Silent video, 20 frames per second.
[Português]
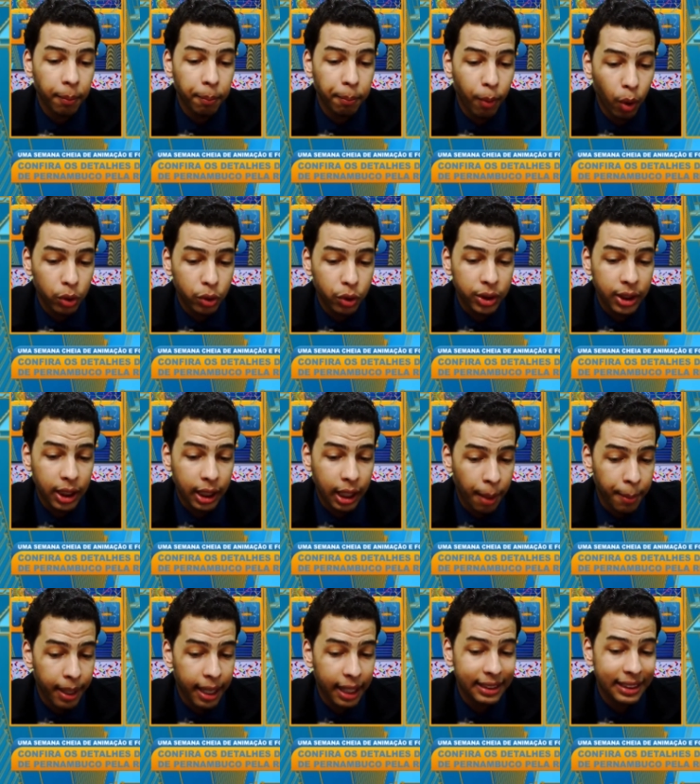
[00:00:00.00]
pontos de
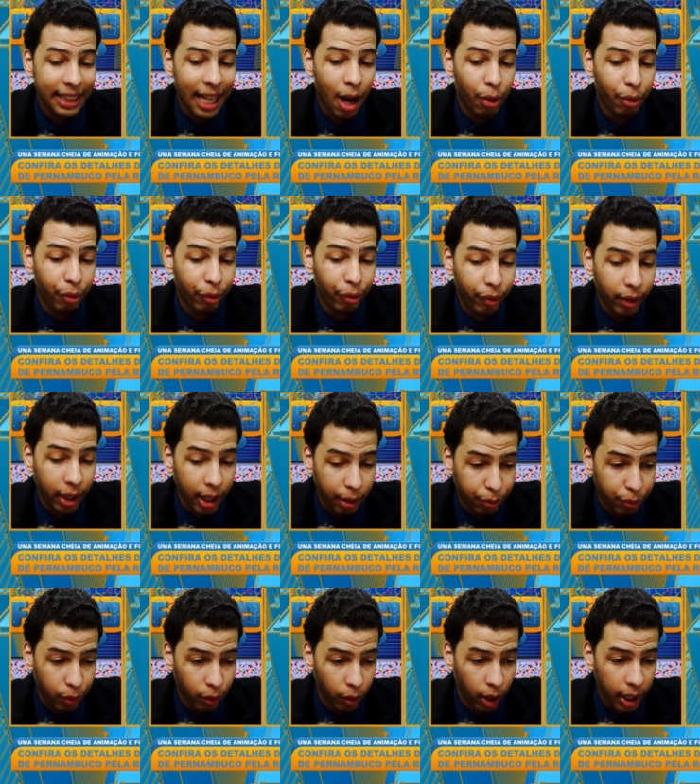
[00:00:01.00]
câmeras ao
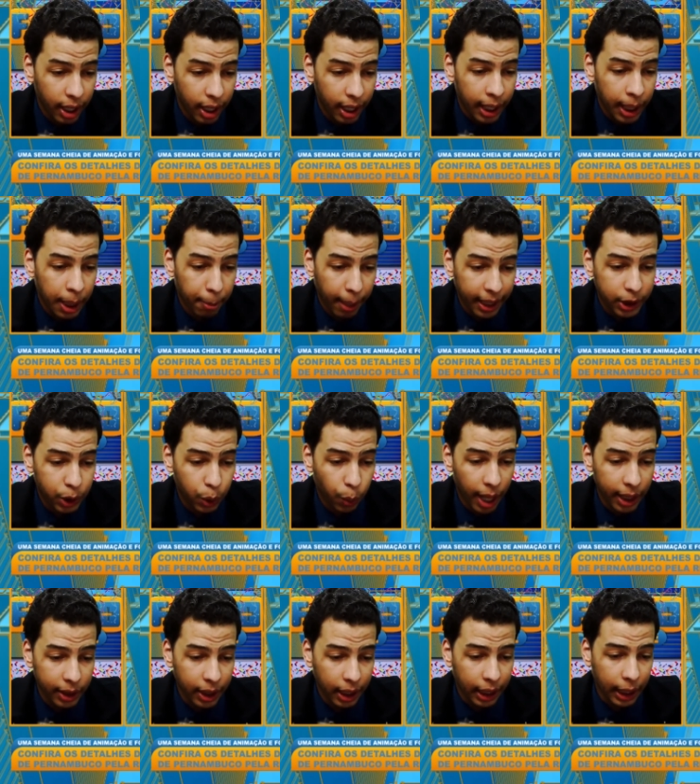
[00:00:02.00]
vivo e mais
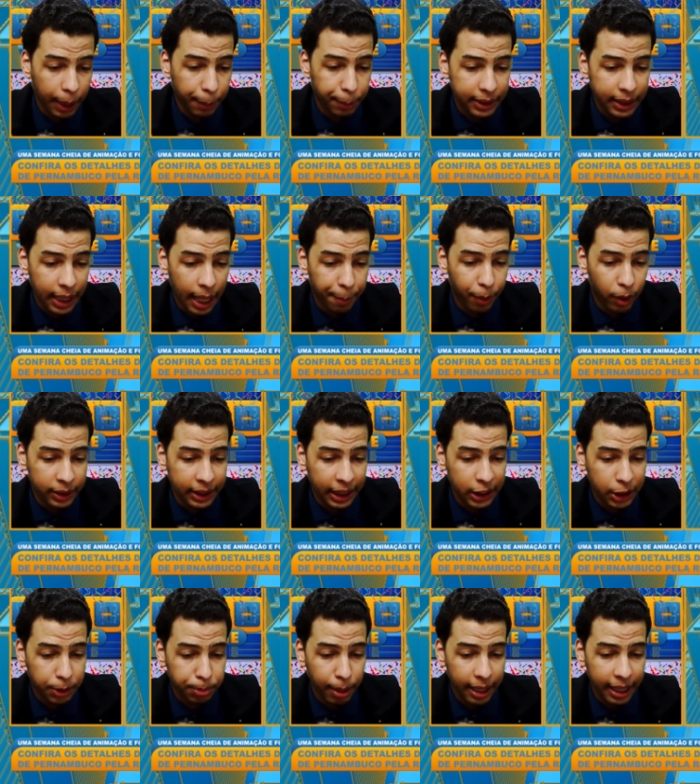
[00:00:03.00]
quatro equipes de
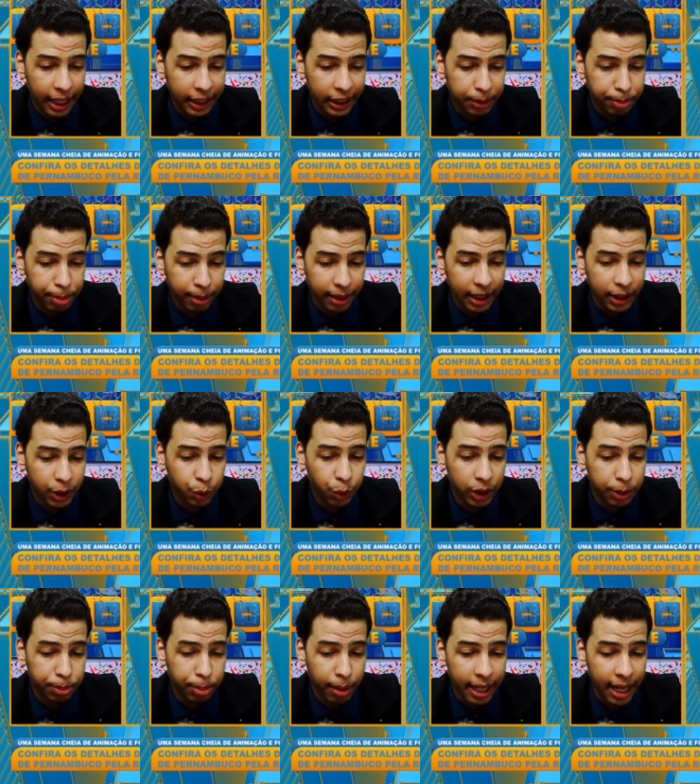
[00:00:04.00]
reportagem espalhadas pelas
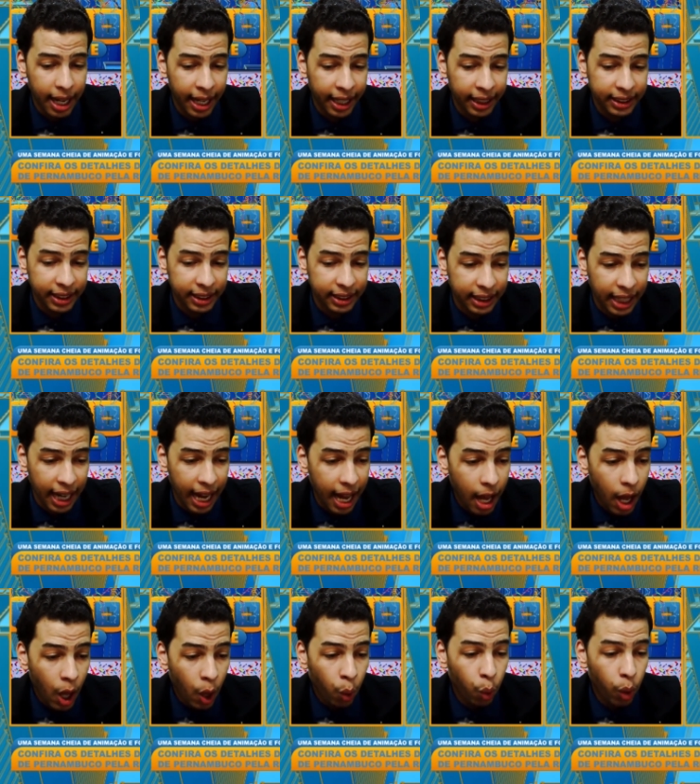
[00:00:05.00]
ruas para registrar
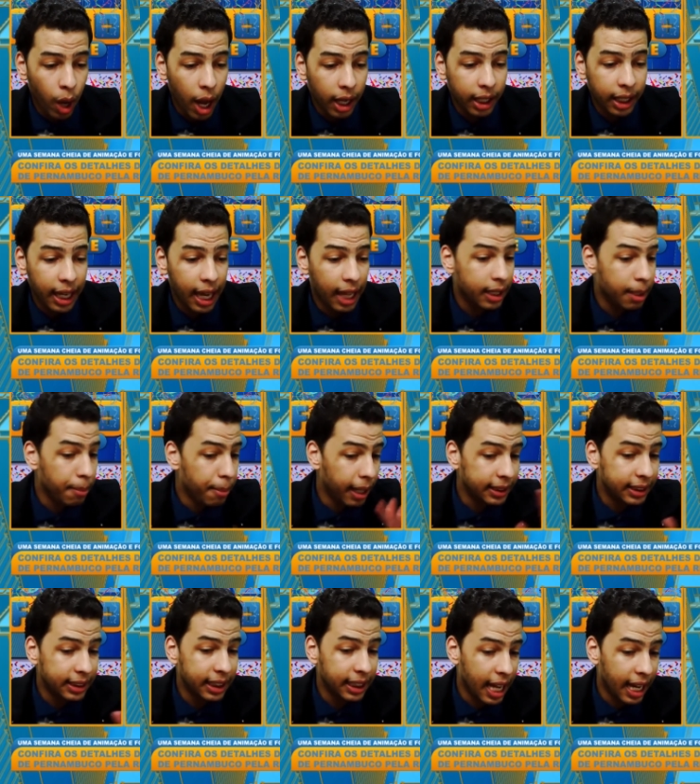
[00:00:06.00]
o que há de
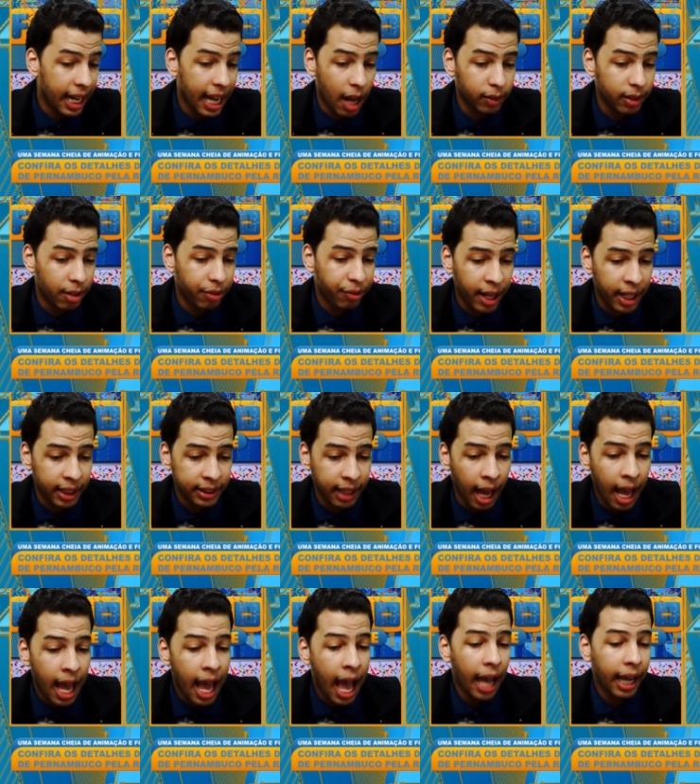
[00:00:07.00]
mais legal na
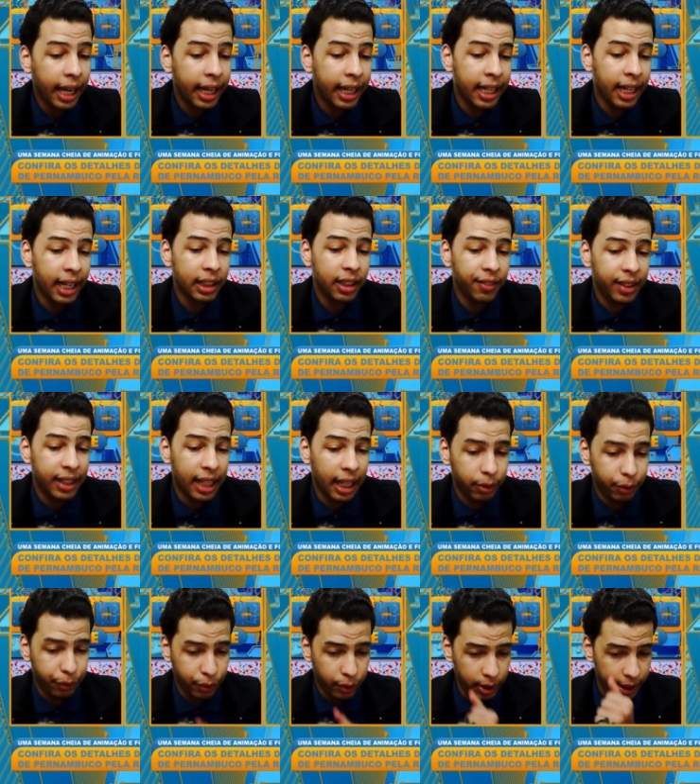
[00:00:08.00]
festa, a
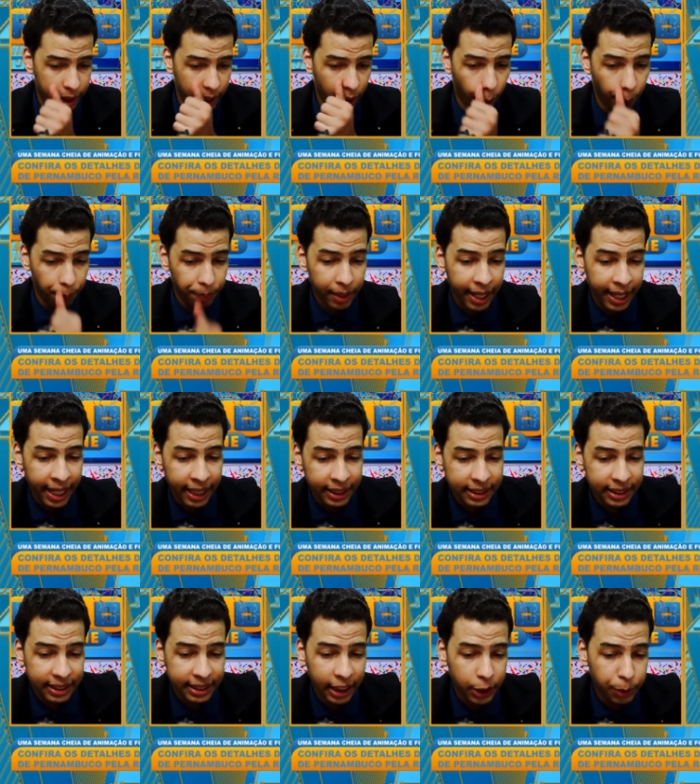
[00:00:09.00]
criatividade do folião.
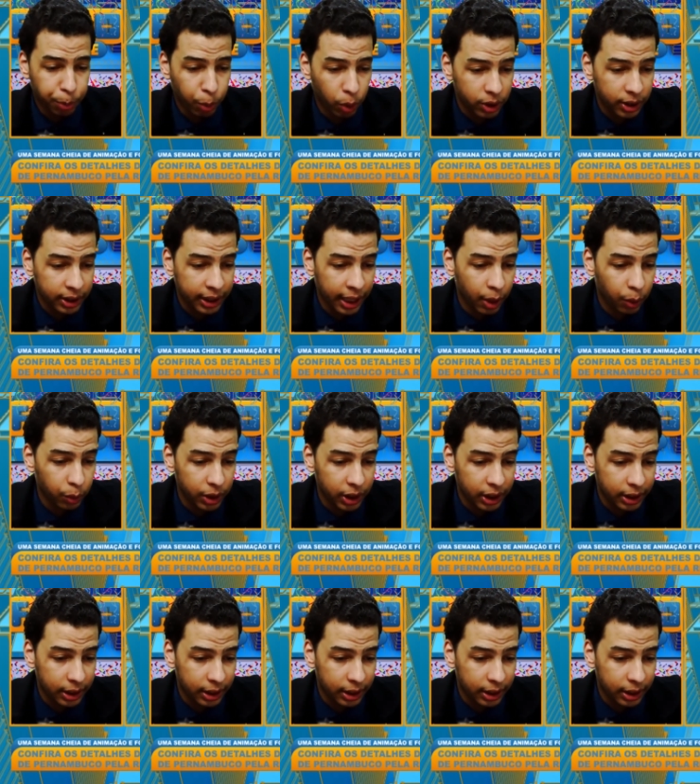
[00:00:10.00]
Esses seis pontos serão